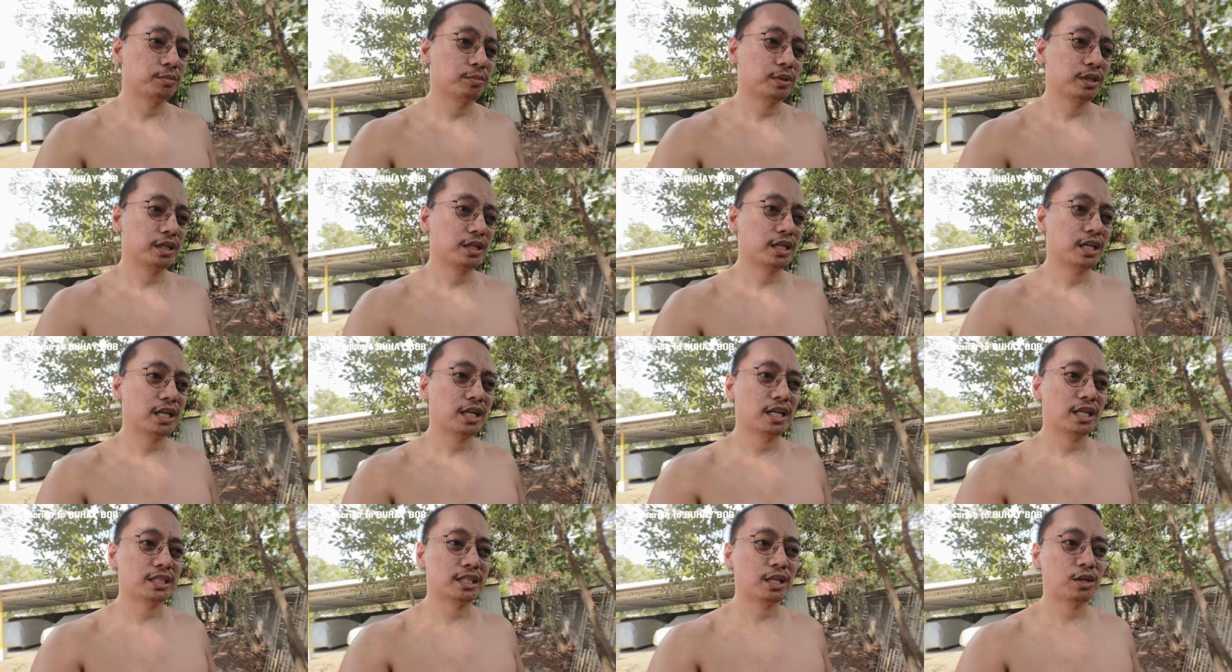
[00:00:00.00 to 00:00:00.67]

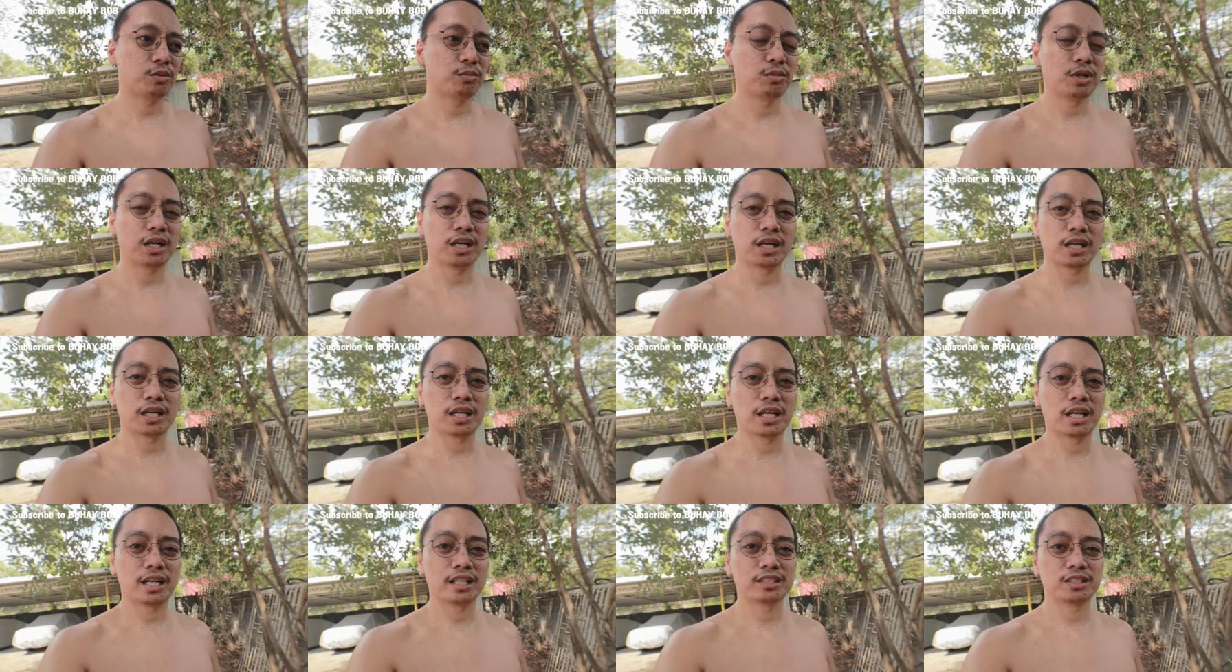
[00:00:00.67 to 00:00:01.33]
pagkakatao
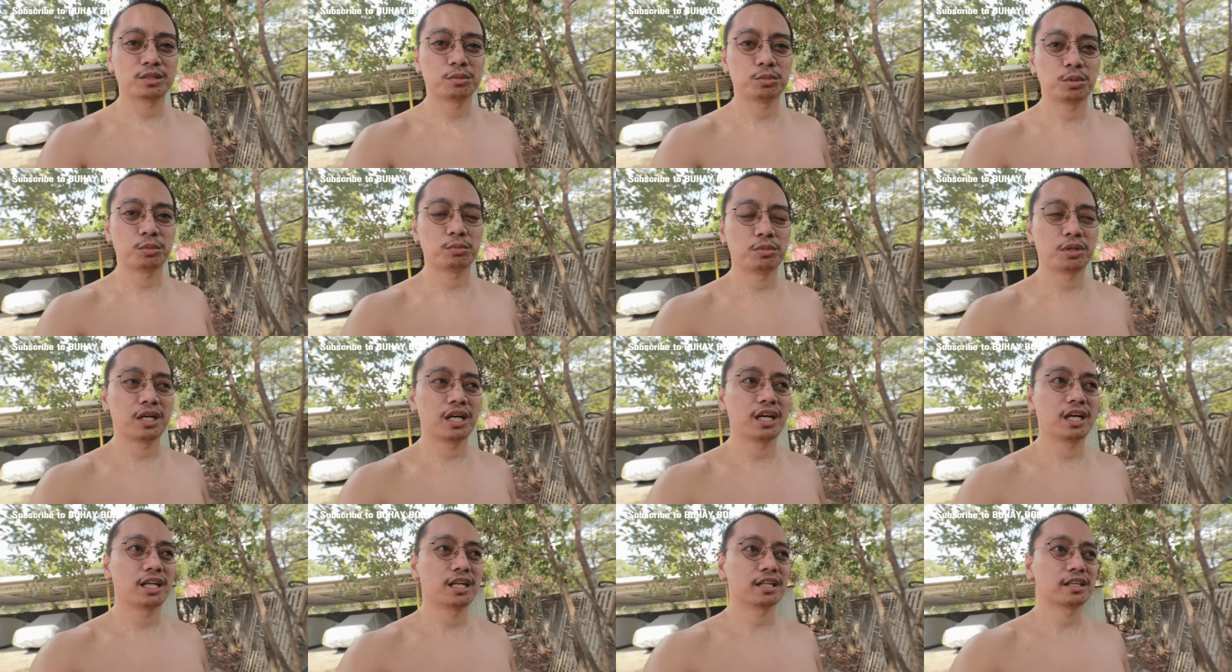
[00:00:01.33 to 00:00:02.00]
makakain sa
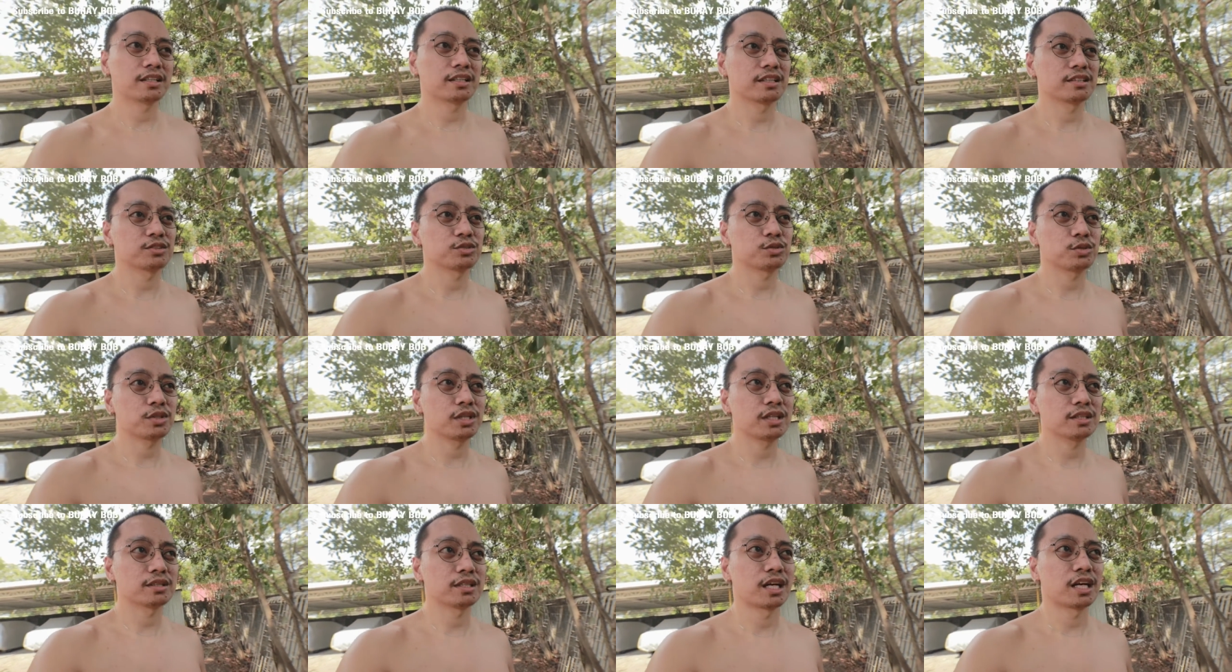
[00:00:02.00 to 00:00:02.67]
mamahaling
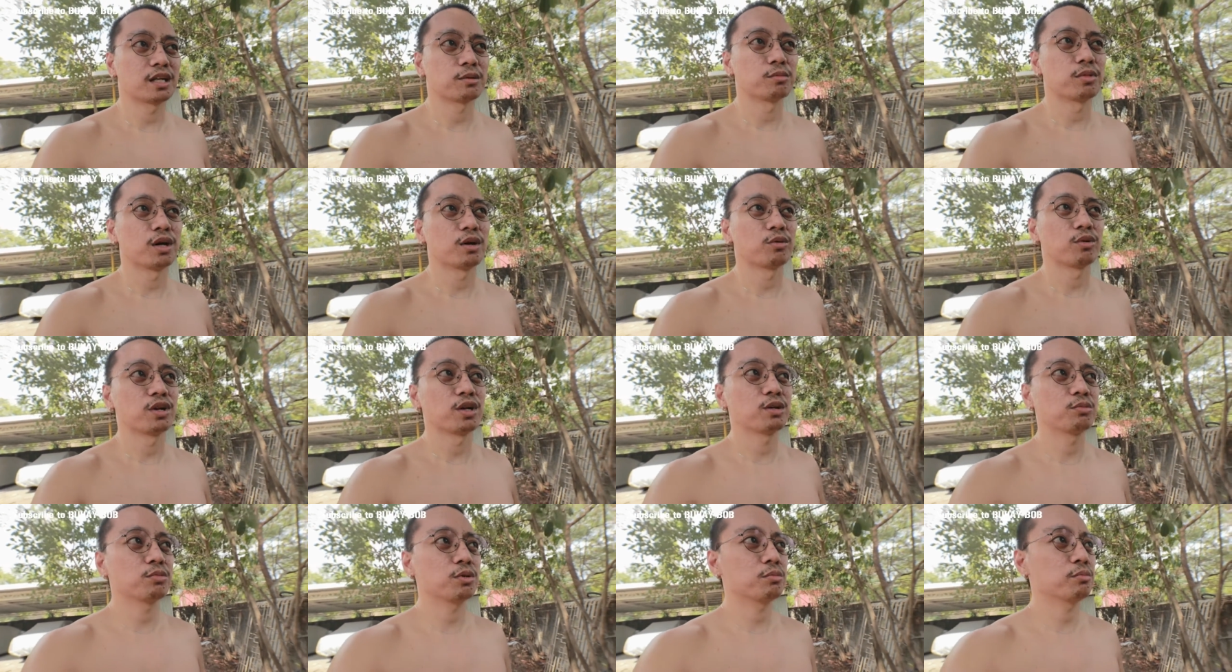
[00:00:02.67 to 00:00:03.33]
restaurant dahil
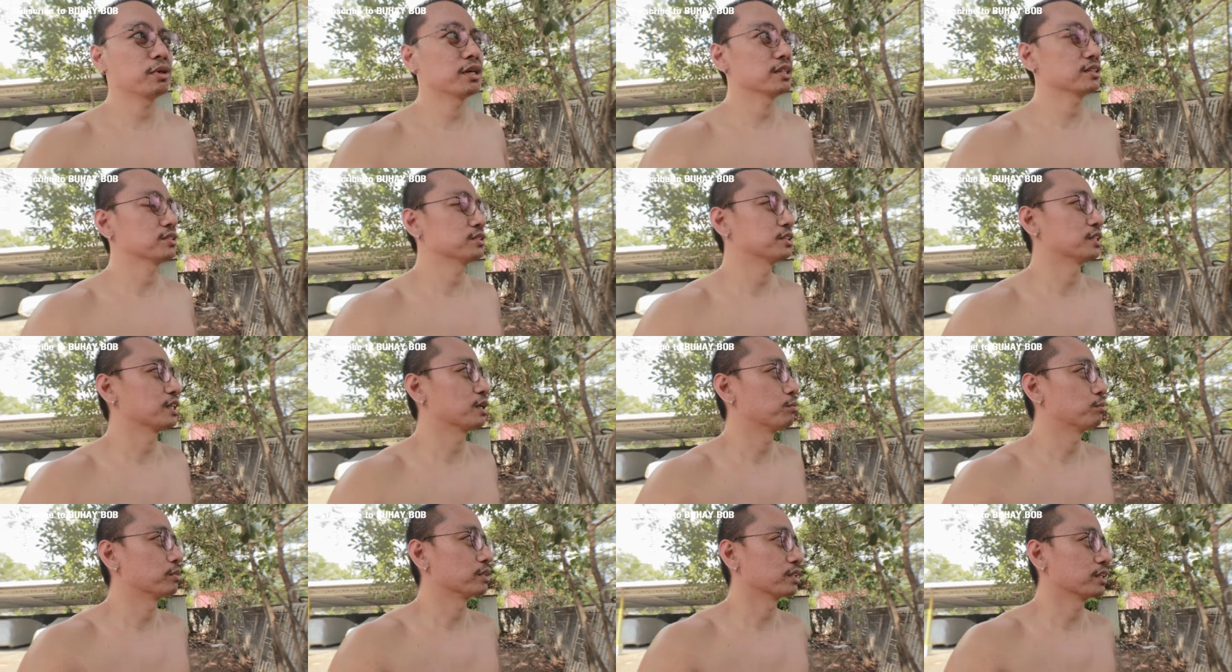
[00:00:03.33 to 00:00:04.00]
bawal lumabas, hindi
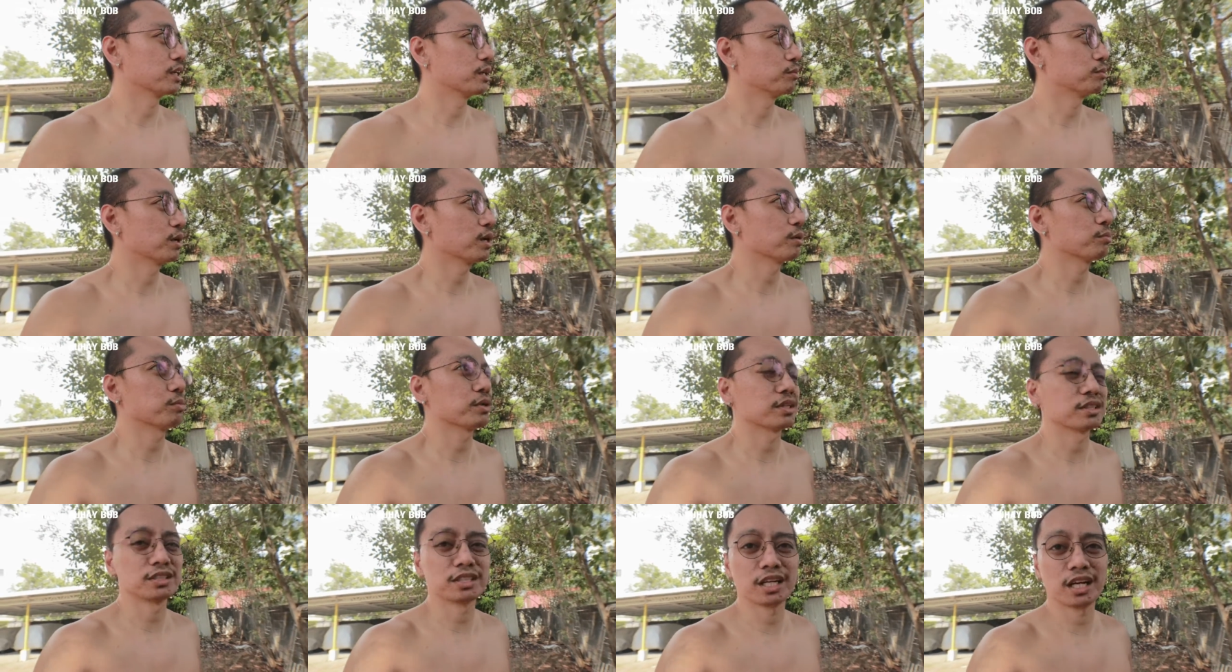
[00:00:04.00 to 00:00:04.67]
ka man ngayon
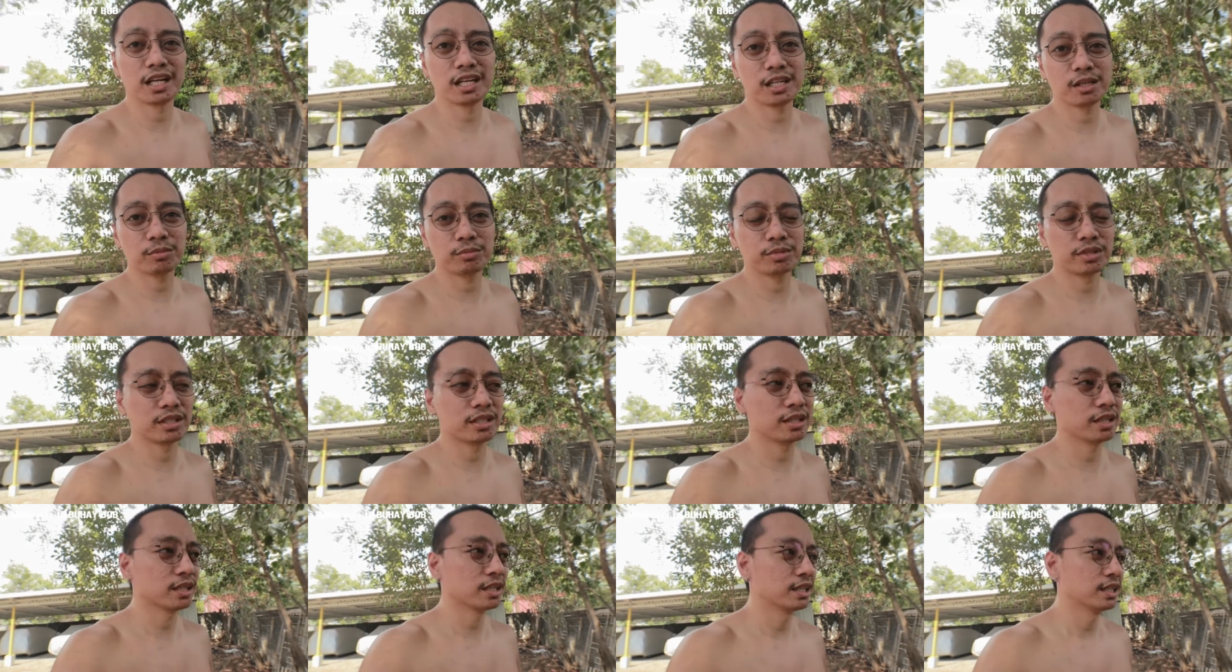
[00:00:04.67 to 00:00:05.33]

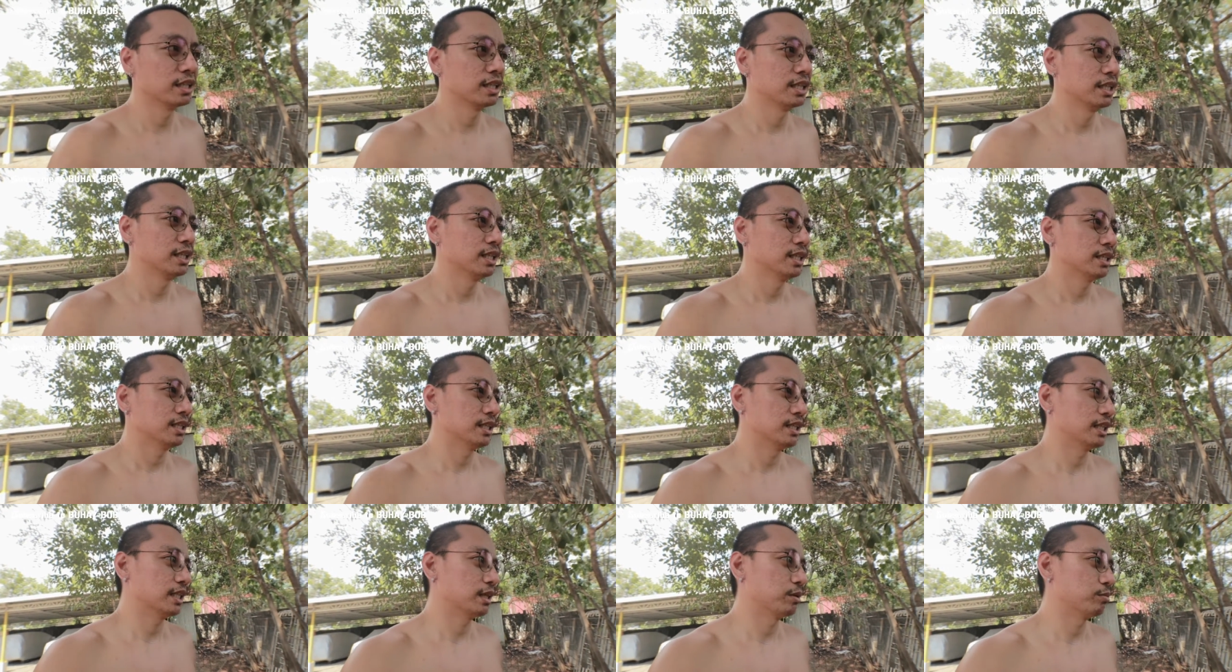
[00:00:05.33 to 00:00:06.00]
makapag-jollibee,
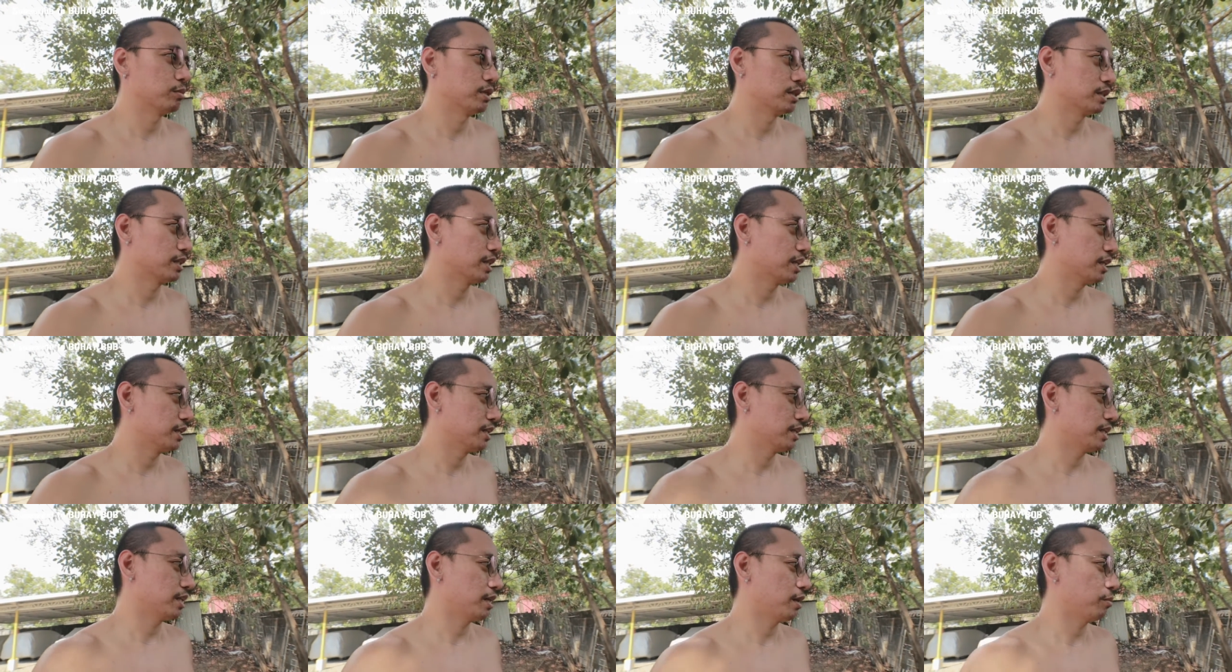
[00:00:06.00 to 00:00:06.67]
hindi ka man
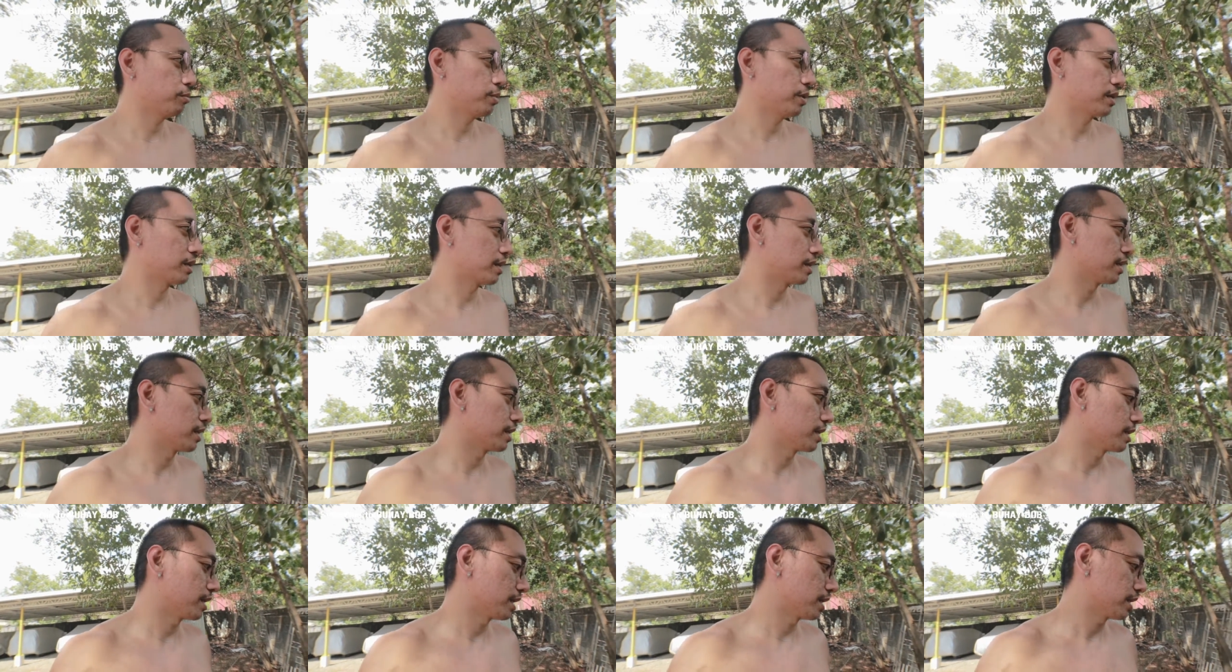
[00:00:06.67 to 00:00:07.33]
ngayon nakapag
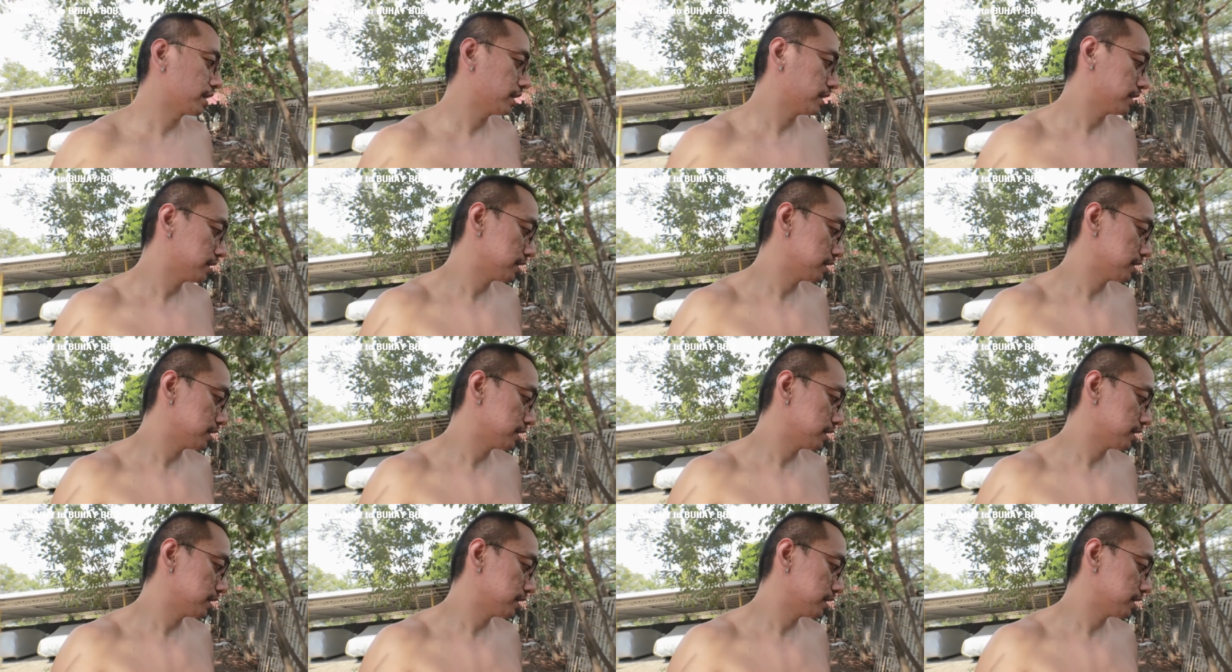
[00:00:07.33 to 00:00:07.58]
uh,